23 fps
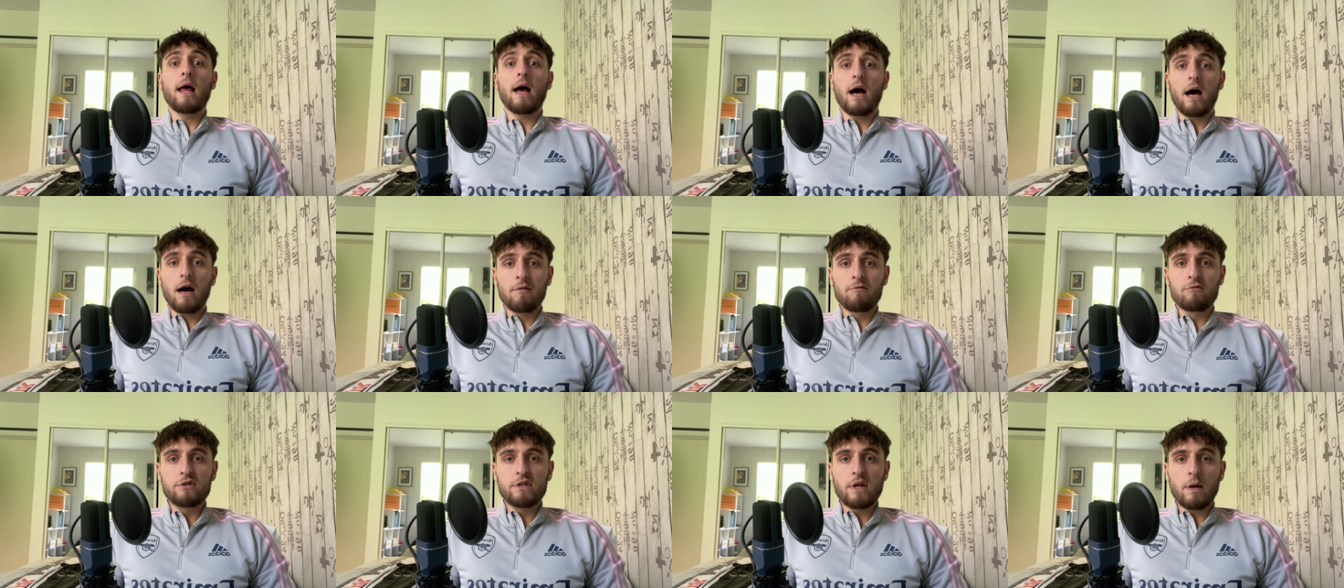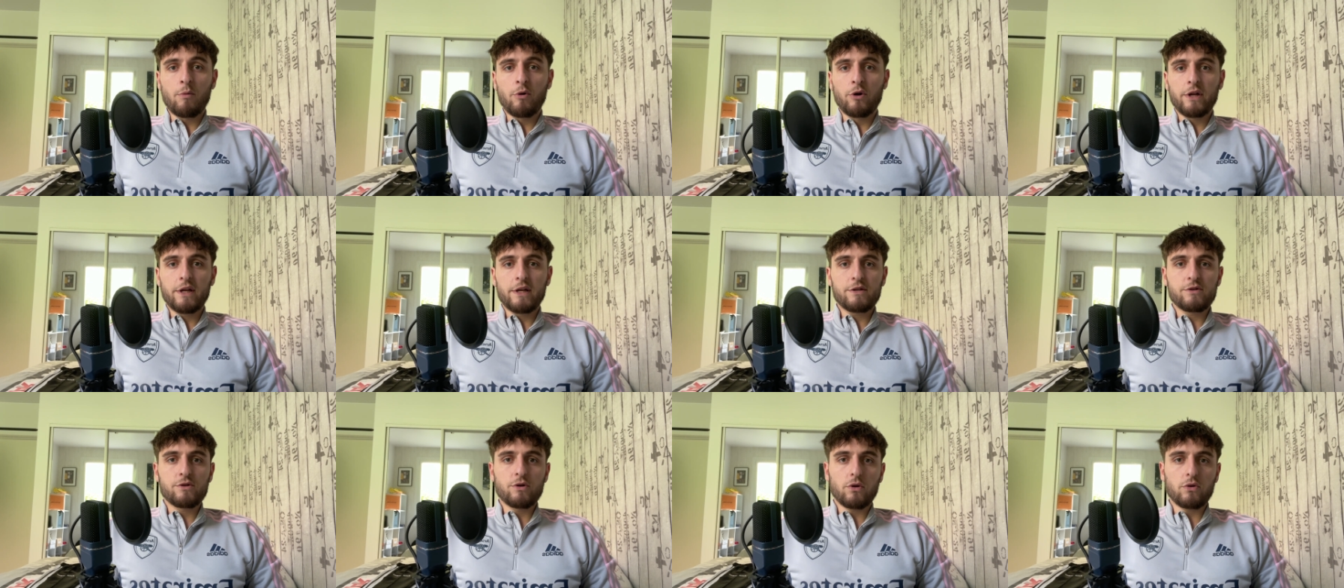à vous
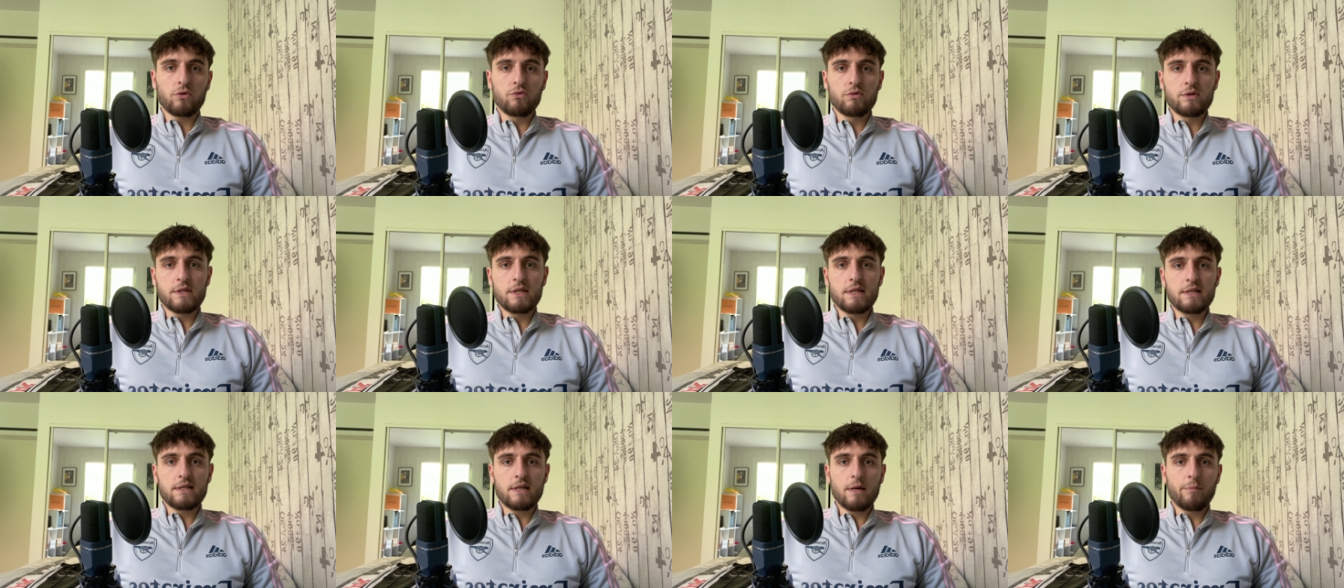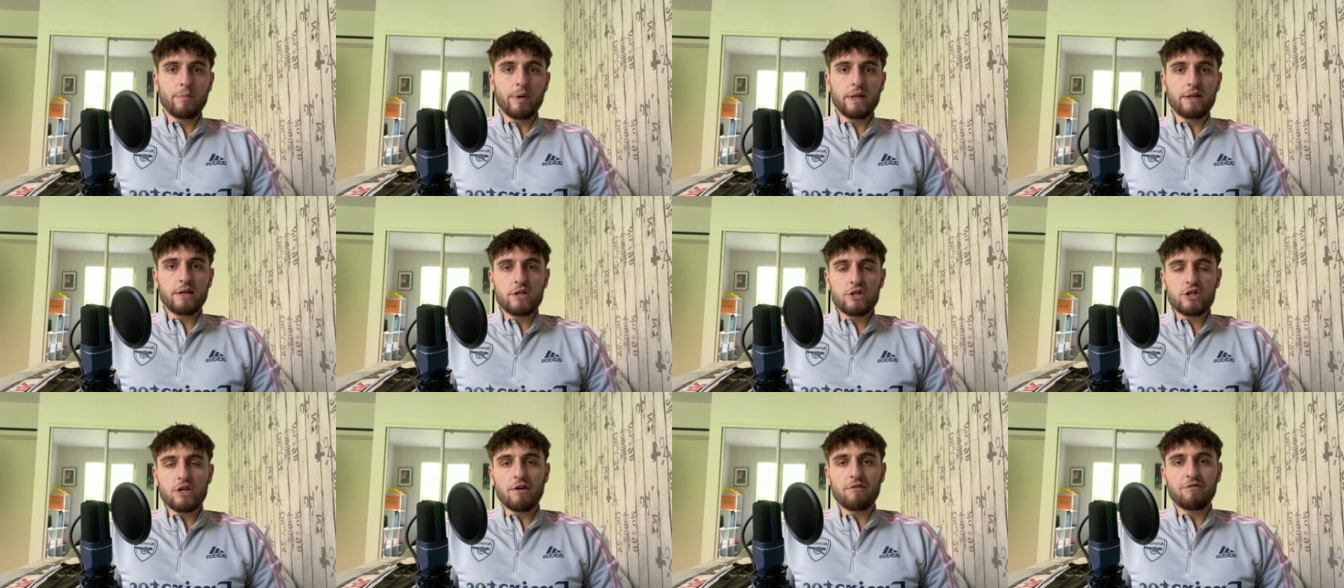abonner surtout si c'est pas
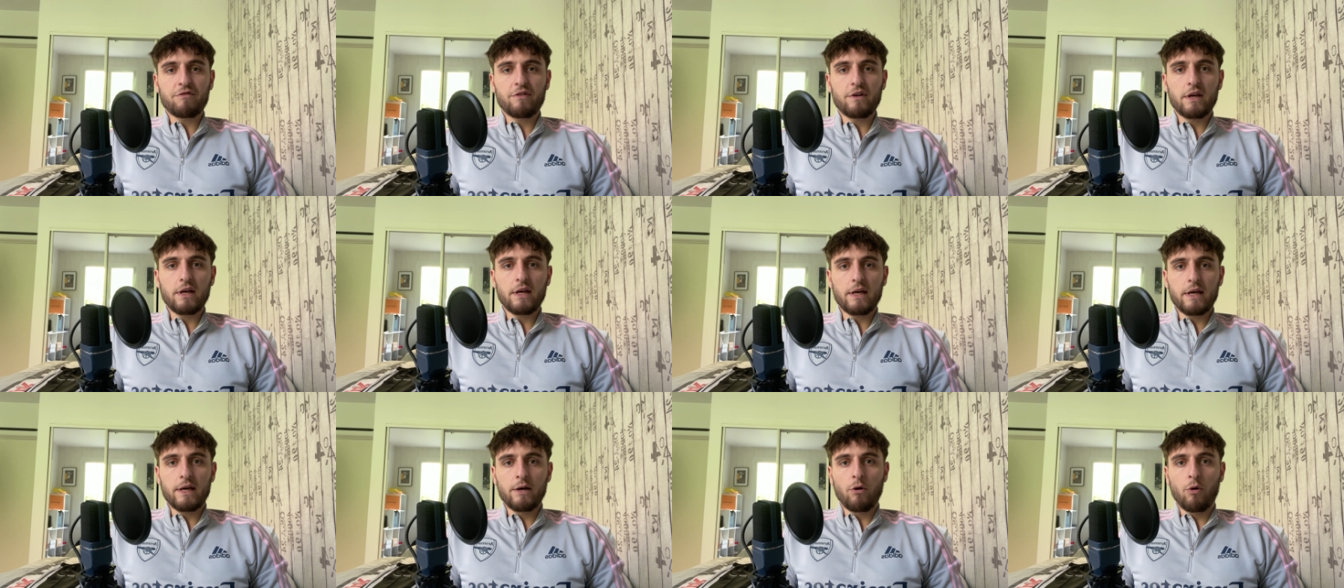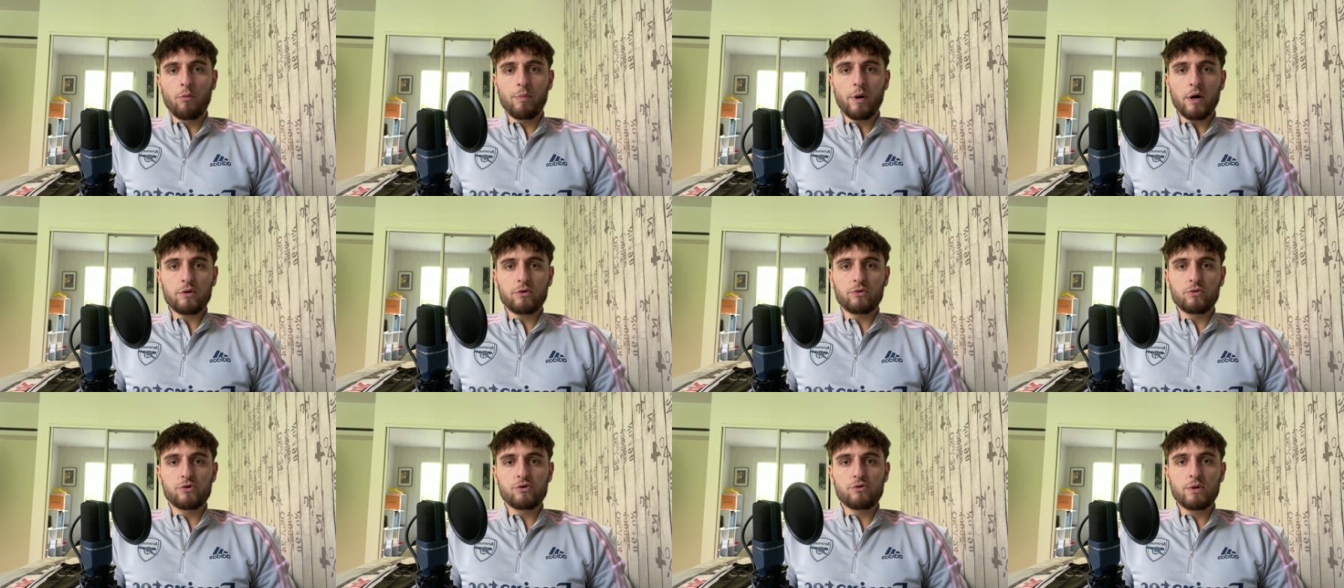déjà fait. Et on
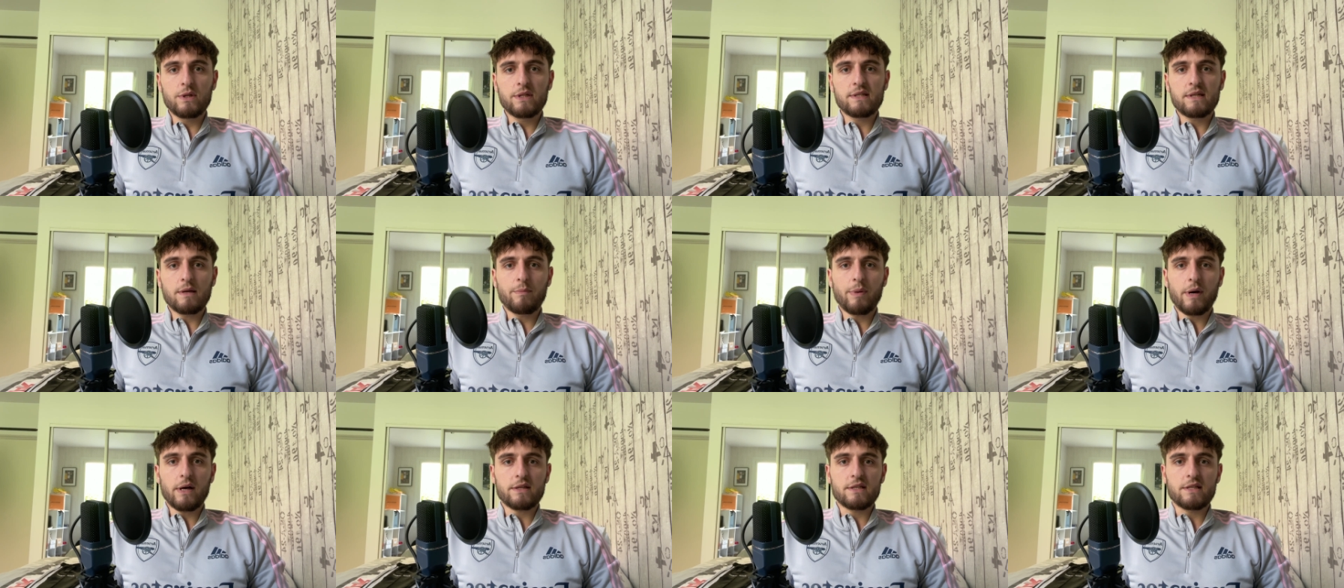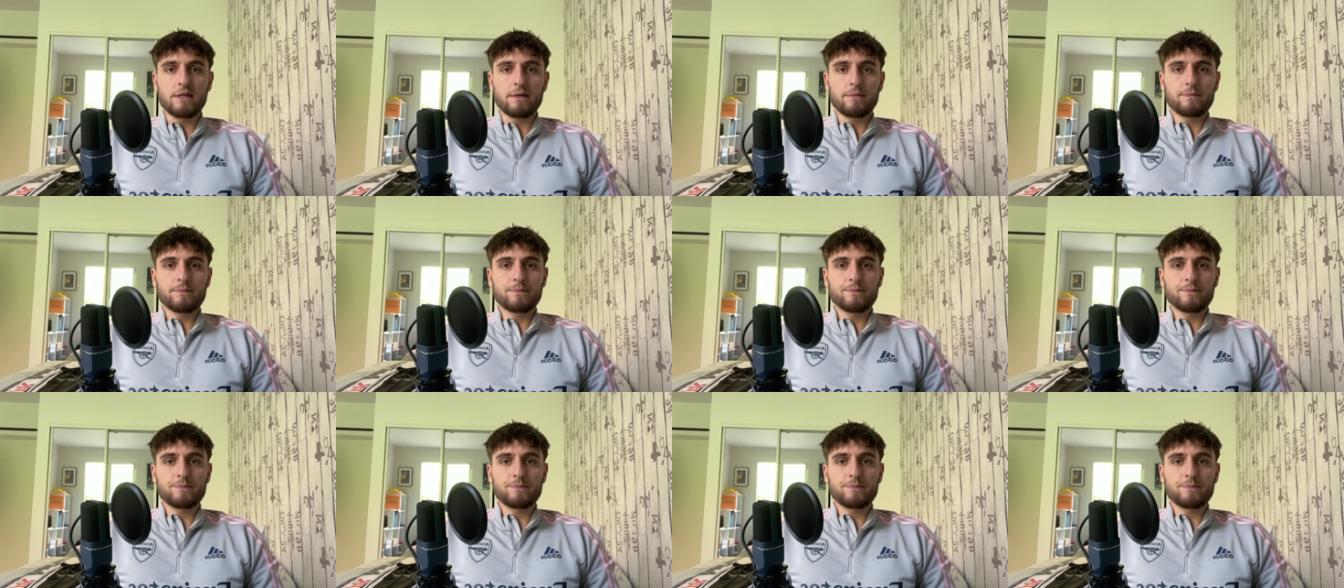part tout de suite, c'est parti.